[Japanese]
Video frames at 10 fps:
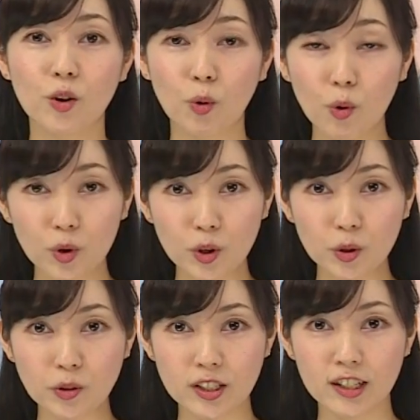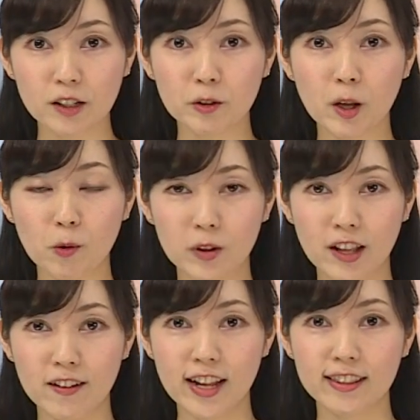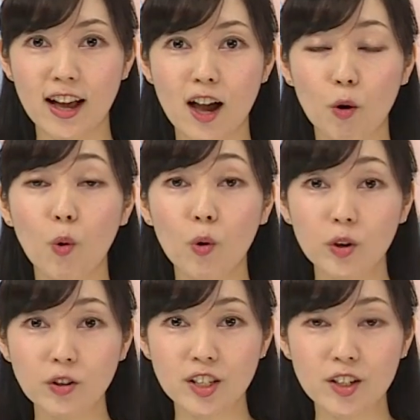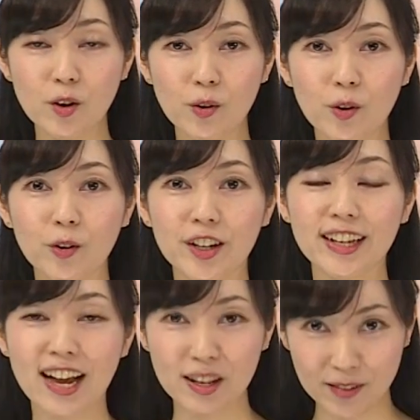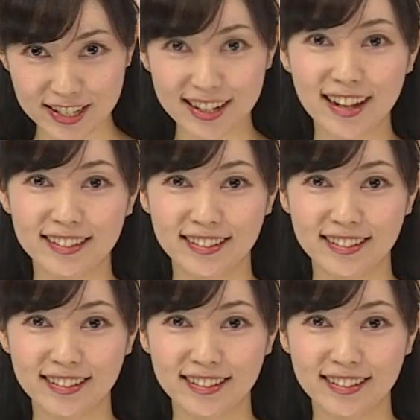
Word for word: 交流都市などで行われた交流事業を振り返りました